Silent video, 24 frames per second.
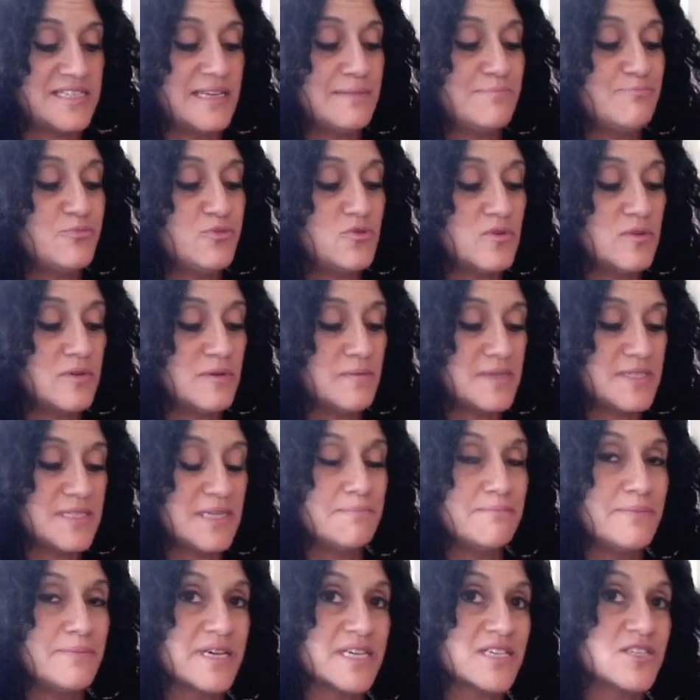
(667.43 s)
pour,
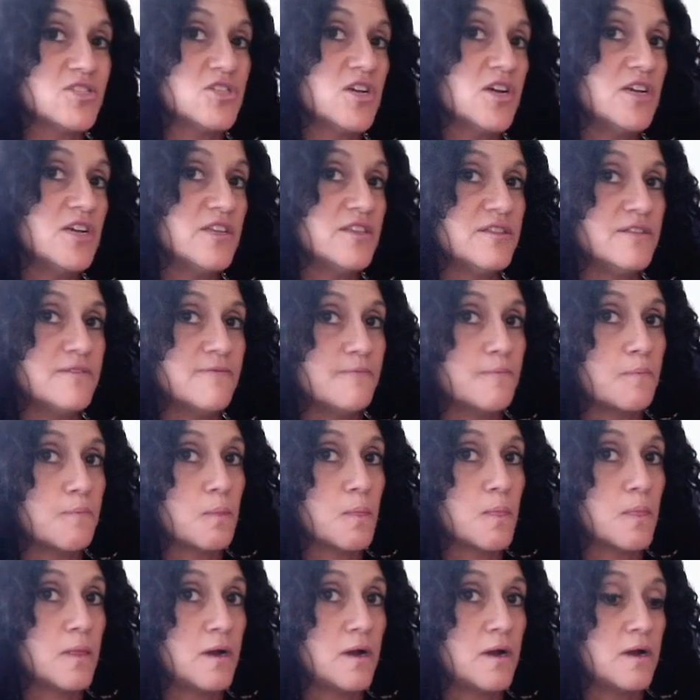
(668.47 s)
cette personne
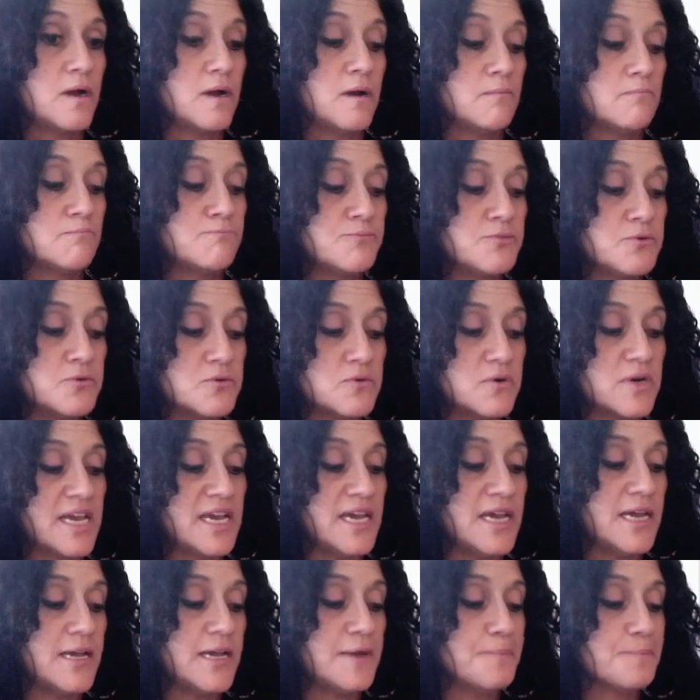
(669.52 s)

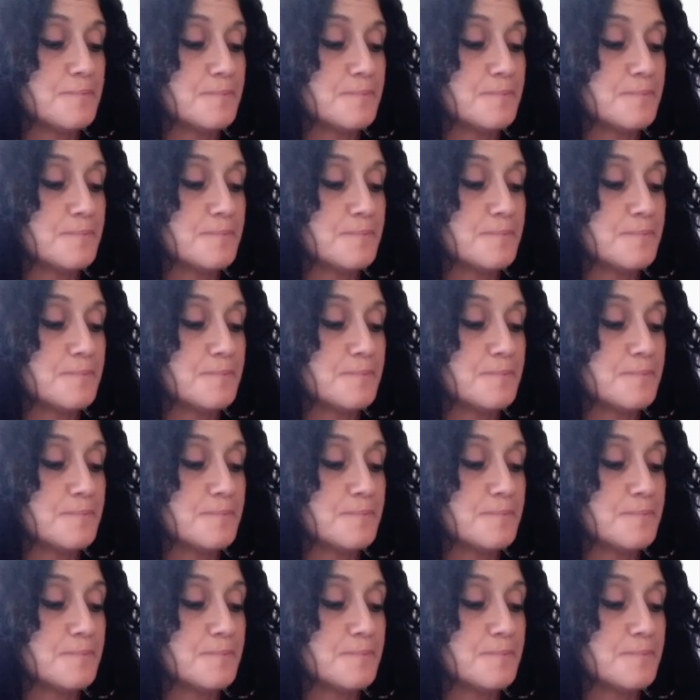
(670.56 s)
pourrait